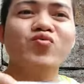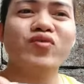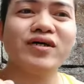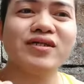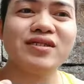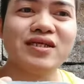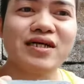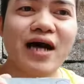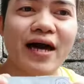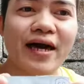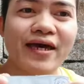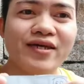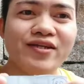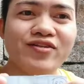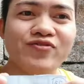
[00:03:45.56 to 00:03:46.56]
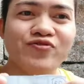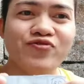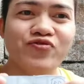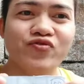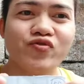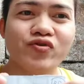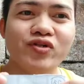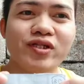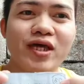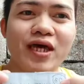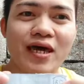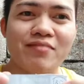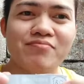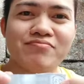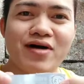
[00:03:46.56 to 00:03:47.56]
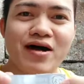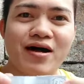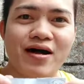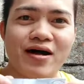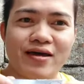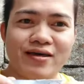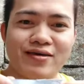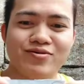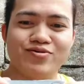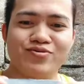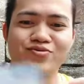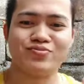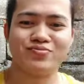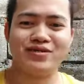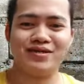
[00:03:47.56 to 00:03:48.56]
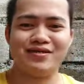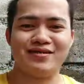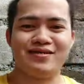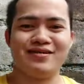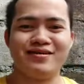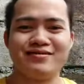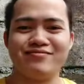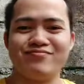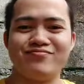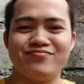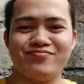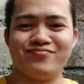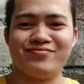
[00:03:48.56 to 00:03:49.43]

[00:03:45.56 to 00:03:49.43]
What kind of fool am I? Oh my God.